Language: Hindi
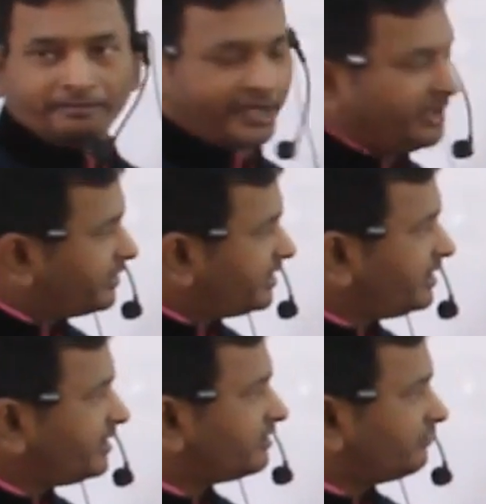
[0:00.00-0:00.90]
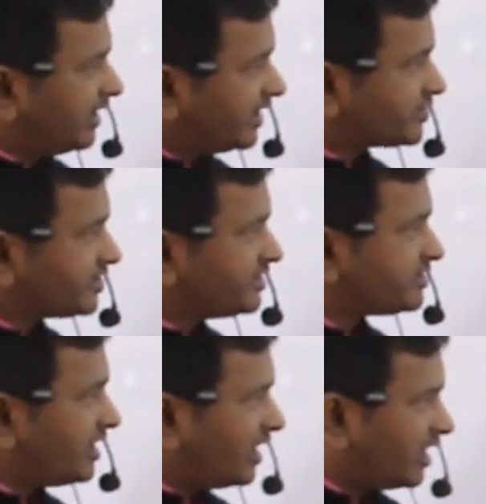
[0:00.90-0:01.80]
प्राइमरी
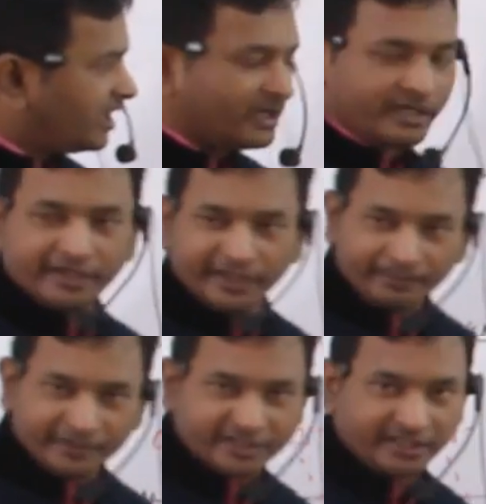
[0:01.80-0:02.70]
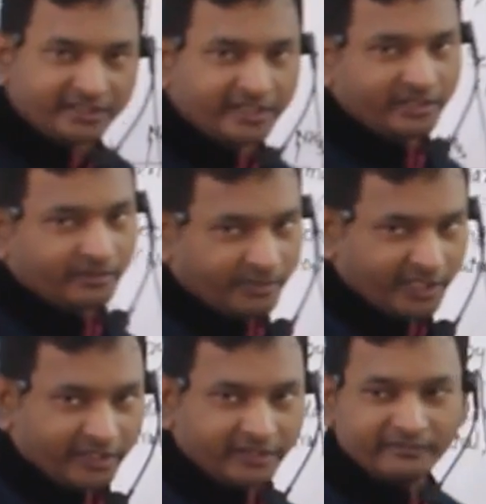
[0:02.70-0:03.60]
वैलेंसीज आर रिप्रेजेंटेड
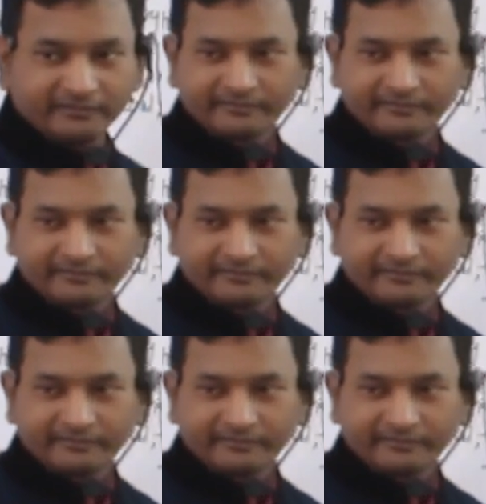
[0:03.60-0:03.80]
बाई